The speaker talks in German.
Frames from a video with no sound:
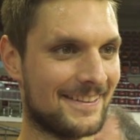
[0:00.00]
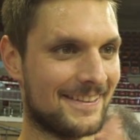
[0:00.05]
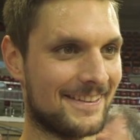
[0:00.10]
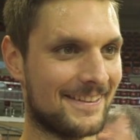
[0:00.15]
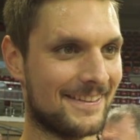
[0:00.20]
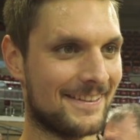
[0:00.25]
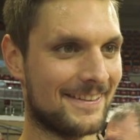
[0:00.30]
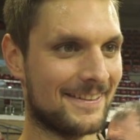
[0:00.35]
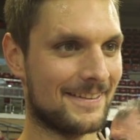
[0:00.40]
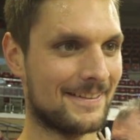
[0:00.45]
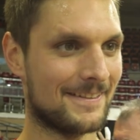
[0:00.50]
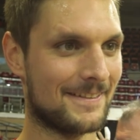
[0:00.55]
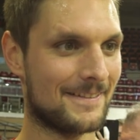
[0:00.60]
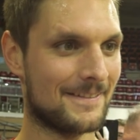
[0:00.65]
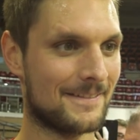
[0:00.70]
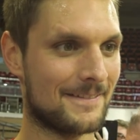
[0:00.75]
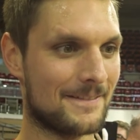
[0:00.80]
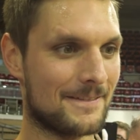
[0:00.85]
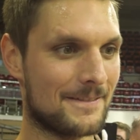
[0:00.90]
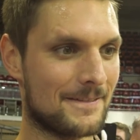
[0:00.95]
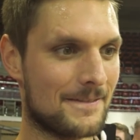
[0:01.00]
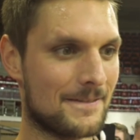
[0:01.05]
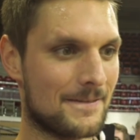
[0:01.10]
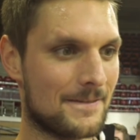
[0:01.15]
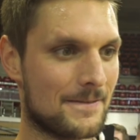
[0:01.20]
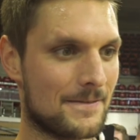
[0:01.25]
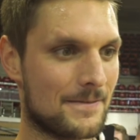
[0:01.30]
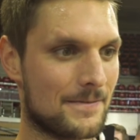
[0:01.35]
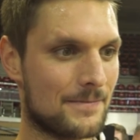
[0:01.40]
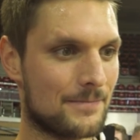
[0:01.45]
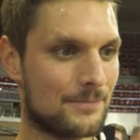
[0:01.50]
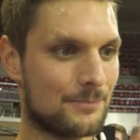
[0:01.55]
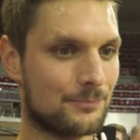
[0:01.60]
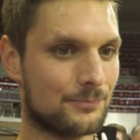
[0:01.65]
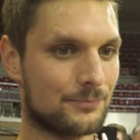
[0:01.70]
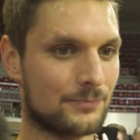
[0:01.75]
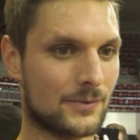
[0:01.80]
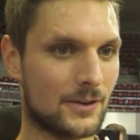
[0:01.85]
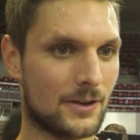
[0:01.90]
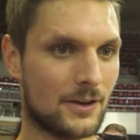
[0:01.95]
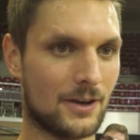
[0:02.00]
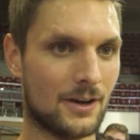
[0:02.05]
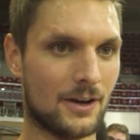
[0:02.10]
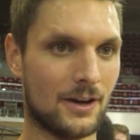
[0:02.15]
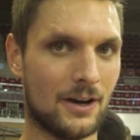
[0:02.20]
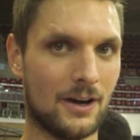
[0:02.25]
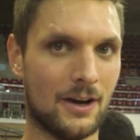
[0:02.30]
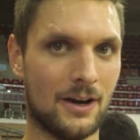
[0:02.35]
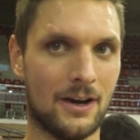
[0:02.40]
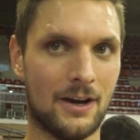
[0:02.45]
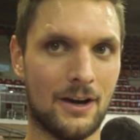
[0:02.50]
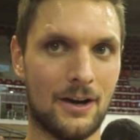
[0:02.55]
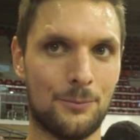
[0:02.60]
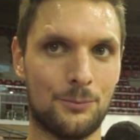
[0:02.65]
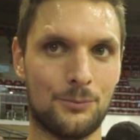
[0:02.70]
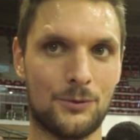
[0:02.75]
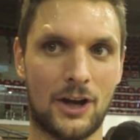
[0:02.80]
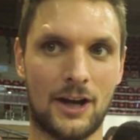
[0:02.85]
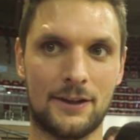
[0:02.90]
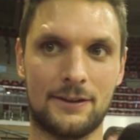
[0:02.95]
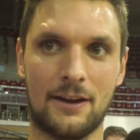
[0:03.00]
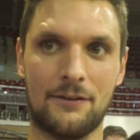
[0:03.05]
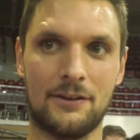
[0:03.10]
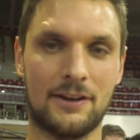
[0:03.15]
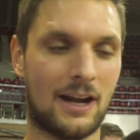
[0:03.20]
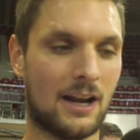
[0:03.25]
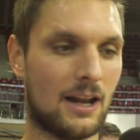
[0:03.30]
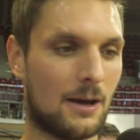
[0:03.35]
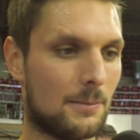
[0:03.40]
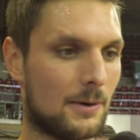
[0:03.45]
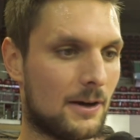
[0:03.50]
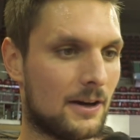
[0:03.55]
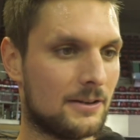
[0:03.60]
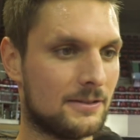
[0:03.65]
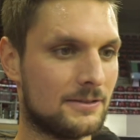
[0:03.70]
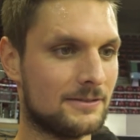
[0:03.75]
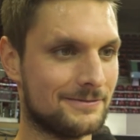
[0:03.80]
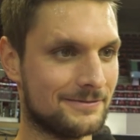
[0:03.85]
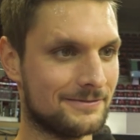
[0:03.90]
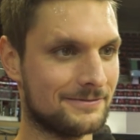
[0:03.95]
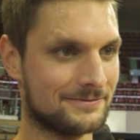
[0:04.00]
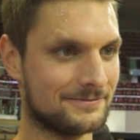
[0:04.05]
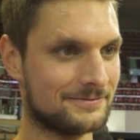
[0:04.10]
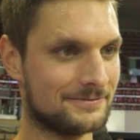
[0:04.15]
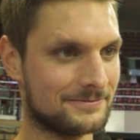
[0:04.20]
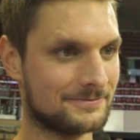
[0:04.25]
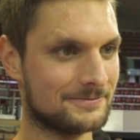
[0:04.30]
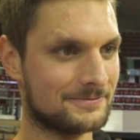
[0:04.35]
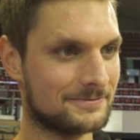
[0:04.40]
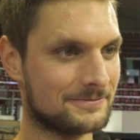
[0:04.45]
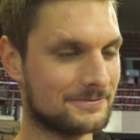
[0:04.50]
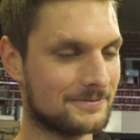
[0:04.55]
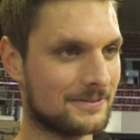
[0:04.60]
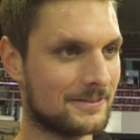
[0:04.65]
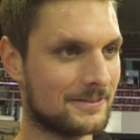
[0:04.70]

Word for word: Schuss? Vor wem hast du am meisten Angst? Ähm, ja, David Alaba. Wie,